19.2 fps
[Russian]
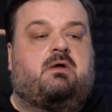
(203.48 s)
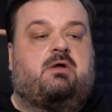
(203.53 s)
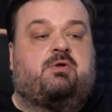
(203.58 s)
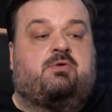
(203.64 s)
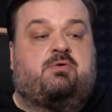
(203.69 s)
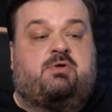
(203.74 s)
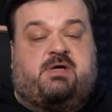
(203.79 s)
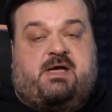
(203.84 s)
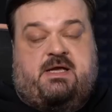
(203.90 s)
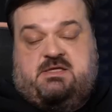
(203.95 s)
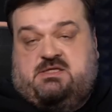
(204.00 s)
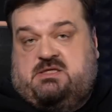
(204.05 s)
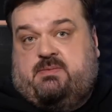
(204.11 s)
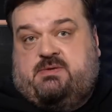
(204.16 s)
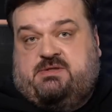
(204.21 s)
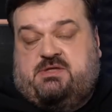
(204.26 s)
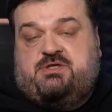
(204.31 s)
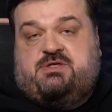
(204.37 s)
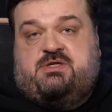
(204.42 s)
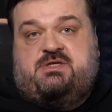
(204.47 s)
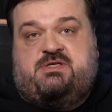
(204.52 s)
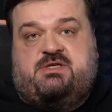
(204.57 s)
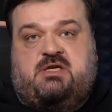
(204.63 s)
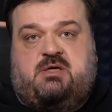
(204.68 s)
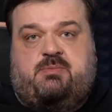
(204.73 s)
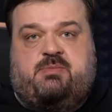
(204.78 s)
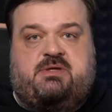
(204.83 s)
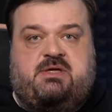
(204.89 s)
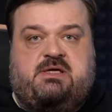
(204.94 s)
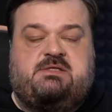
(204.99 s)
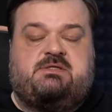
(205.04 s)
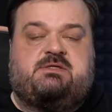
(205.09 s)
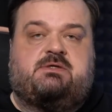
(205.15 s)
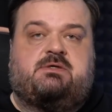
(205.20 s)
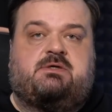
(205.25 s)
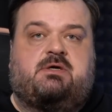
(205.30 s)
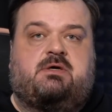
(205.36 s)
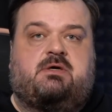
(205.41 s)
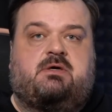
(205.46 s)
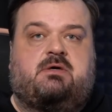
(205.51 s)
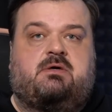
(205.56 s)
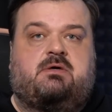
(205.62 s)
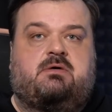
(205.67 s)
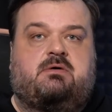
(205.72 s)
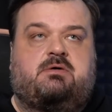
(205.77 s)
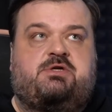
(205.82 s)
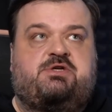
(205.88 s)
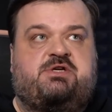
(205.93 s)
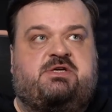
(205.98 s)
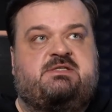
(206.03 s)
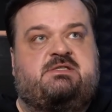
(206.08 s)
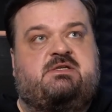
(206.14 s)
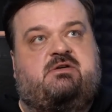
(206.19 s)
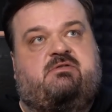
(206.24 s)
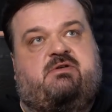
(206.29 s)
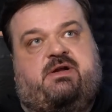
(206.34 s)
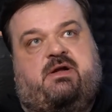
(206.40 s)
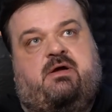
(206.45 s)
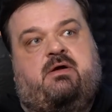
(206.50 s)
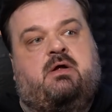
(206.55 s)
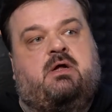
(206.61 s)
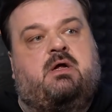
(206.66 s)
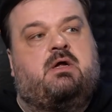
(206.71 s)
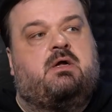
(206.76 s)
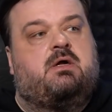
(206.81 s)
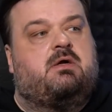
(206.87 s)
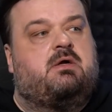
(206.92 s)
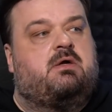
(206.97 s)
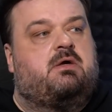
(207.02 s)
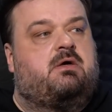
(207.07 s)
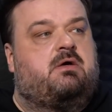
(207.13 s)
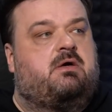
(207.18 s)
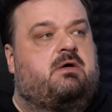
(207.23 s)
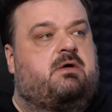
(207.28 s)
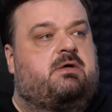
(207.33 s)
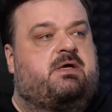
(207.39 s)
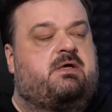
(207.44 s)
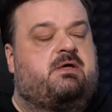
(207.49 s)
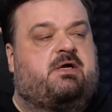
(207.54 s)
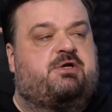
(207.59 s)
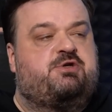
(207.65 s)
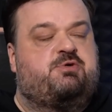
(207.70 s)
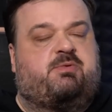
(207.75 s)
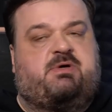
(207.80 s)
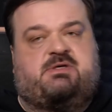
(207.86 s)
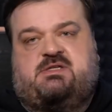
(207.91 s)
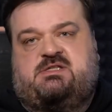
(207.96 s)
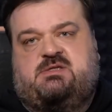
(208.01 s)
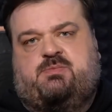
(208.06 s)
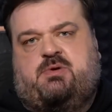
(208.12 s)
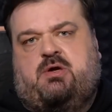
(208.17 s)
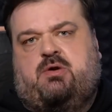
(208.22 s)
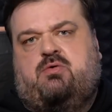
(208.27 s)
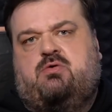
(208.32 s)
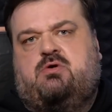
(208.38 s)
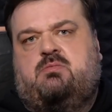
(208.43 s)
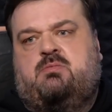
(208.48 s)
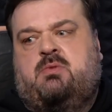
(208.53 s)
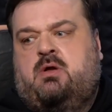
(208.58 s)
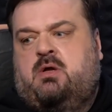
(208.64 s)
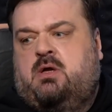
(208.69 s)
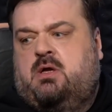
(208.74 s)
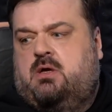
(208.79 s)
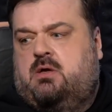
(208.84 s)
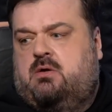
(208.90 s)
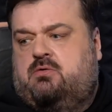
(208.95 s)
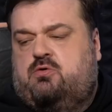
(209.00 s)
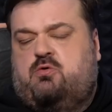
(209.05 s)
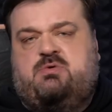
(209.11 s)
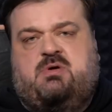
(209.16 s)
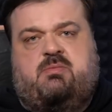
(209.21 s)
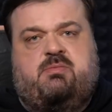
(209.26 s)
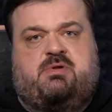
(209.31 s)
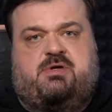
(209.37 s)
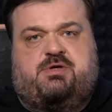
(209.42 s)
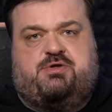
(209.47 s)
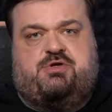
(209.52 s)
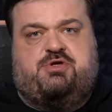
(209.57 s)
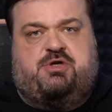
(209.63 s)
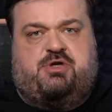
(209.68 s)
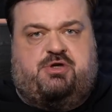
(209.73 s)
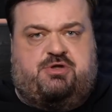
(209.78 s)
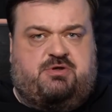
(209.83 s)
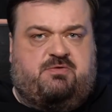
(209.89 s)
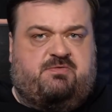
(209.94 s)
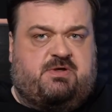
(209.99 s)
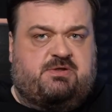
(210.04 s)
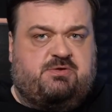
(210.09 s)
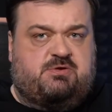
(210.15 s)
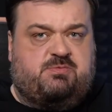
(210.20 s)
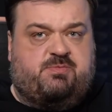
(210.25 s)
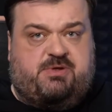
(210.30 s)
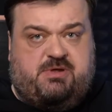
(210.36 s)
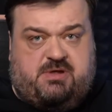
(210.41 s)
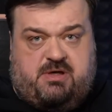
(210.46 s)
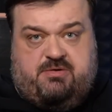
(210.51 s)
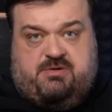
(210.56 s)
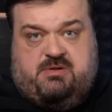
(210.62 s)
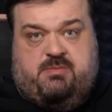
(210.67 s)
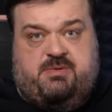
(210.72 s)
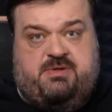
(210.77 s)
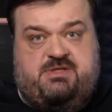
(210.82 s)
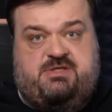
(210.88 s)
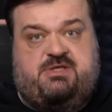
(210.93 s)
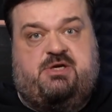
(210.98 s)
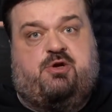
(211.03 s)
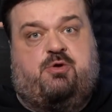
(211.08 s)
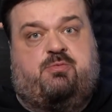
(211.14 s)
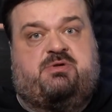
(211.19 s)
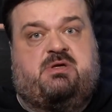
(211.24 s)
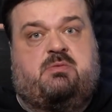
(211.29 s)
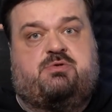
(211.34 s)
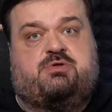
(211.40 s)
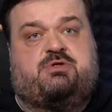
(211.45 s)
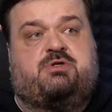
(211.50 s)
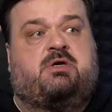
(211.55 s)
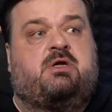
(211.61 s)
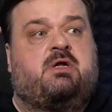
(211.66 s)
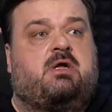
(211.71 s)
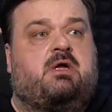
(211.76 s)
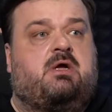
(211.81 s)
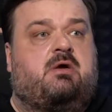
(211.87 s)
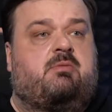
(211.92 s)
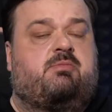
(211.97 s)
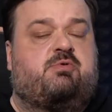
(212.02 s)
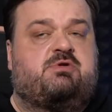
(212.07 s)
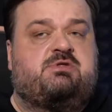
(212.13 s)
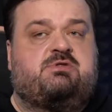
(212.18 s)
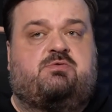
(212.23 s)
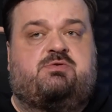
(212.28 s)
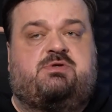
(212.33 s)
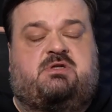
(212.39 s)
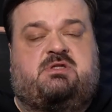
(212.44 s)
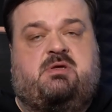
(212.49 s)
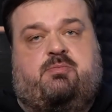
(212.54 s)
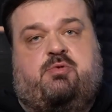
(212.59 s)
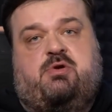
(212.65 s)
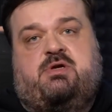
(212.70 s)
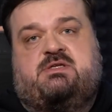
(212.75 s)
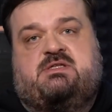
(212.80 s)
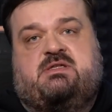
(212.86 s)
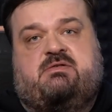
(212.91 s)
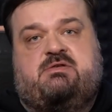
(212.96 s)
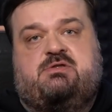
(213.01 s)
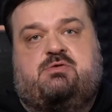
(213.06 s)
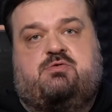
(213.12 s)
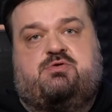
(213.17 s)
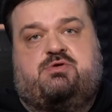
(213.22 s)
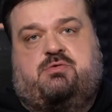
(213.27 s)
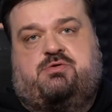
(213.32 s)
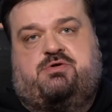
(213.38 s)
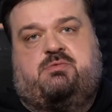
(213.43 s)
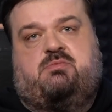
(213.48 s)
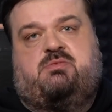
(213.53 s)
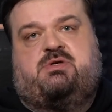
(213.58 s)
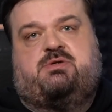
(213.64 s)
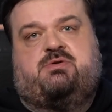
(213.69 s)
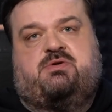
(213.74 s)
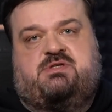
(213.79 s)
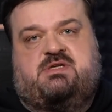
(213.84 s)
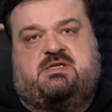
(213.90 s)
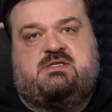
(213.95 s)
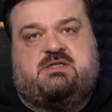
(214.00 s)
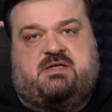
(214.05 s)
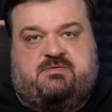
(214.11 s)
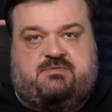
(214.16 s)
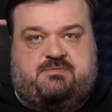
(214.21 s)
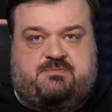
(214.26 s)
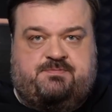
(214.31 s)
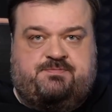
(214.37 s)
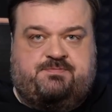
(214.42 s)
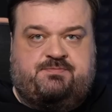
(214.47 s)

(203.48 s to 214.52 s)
Ну и, наконец, драматичная серия пенальти. Честно говоря, э, я не хочу показаться пророком, но у меня было ощущение, что французы проиграют именно серию, потому что просто у них на поле оставался уже очень молодой состав.